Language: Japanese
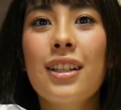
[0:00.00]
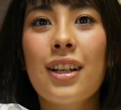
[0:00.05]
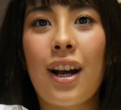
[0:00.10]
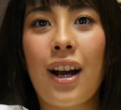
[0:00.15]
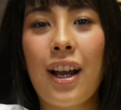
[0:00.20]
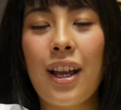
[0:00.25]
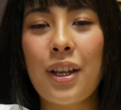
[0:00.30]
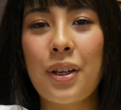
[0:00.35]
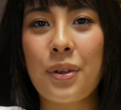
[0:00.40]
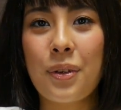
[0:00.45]

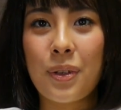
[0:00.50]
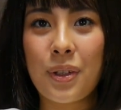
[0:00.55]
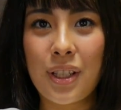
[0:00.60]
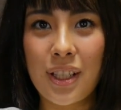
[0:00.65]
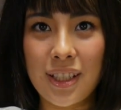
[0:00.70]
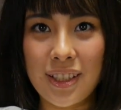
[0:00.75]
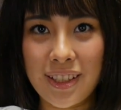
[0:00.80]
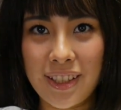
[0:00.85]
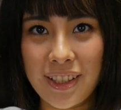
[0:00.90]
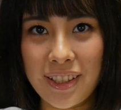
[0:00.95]
はい、こ
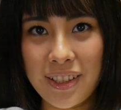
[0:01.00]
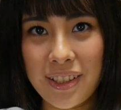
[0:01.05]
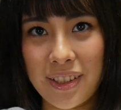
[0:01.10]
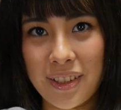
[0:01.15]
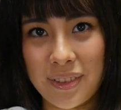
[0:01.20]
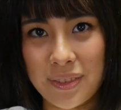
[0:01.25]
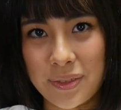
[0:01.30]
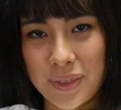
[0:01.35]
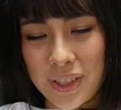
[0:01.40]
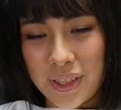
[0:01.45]
れね、
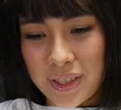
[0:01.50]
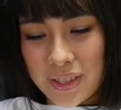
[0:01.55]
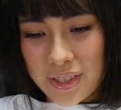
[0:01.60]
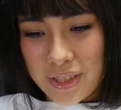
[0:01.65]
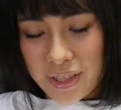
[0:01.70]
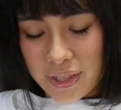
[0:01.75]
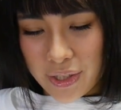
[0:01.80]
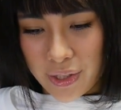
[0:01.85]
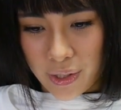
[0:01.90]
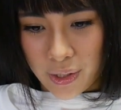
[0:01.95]

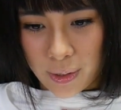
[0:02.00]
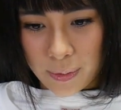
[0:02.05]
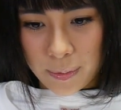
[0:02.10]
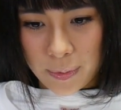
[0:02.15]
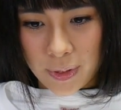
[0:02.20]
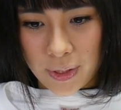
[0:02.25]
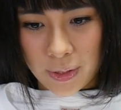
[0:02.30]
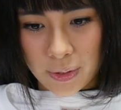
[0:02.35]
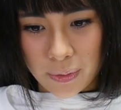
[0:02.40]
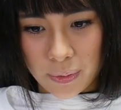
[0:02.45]
DJ
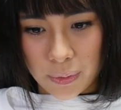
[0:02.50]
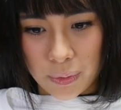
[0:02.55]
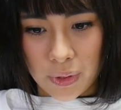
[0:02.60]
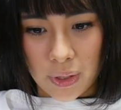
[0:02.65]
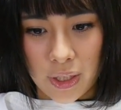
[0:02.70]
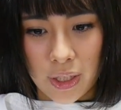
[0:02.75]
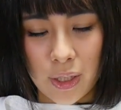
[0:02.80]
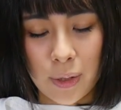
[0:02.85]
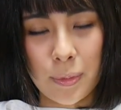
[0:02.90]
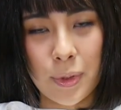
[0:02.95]
アビーの
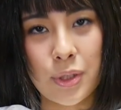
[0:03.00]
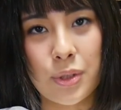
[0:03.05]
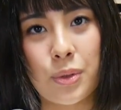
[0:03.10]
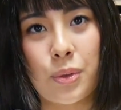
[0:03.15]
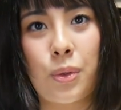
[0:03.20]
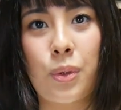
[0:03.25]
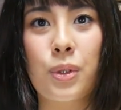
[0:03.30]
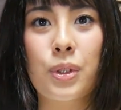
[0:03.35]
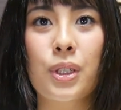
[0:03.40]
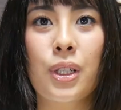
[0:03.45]
悩み
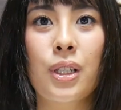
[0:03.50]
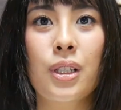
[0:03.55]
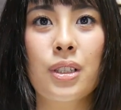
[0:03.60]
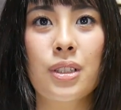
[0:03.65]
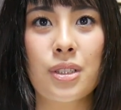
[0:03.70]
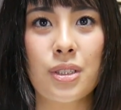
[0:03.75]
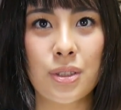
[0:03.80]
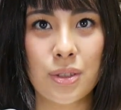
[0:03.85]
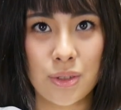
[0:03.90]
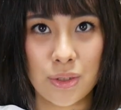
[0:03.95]
相
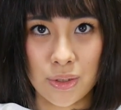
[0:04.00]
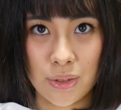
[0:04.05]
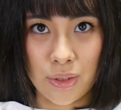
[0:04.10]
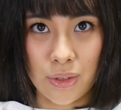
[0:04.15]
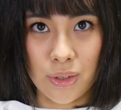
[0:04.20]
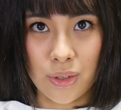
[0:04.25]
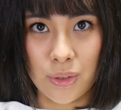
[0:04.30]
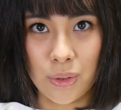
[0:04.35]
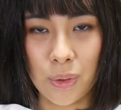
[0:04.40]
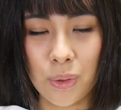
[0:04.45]
談
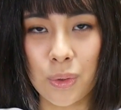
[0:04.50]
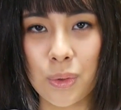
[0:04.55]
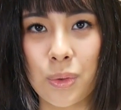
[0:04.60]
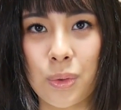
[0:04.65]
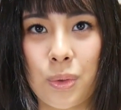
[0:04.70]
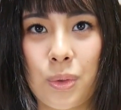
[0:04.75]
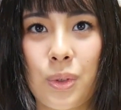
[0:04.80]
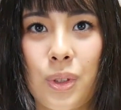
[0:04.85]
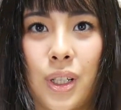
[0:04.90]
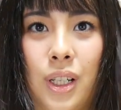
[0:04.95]
室の
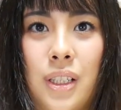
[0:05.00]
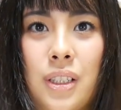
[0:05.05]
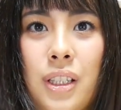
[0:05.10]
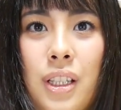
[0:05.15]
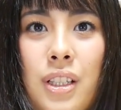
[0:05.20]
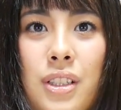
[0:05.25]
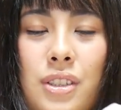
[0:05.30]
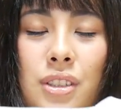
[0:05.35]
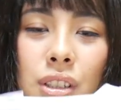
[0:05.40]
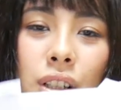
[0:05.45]
動画
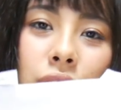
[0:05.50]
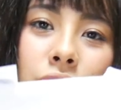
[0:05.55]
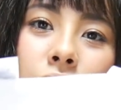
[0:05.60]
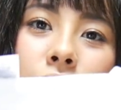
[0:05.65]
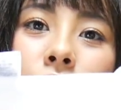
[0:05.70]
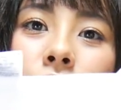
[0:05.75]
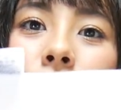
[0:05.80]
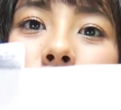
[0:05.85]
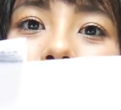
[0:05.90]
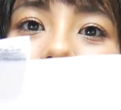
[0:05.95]
で使っ
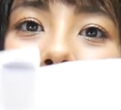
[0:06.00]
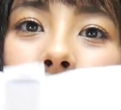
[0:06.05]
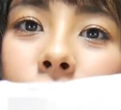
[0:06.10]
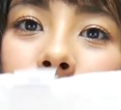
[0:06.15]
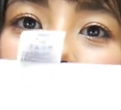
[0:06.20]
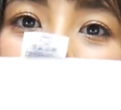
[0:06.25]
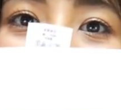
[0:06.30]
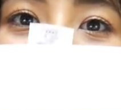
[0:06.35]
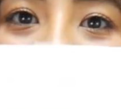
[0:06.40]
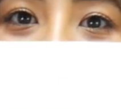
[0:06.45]
てる
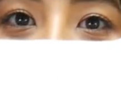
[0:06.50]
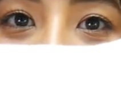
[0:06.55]
キャラク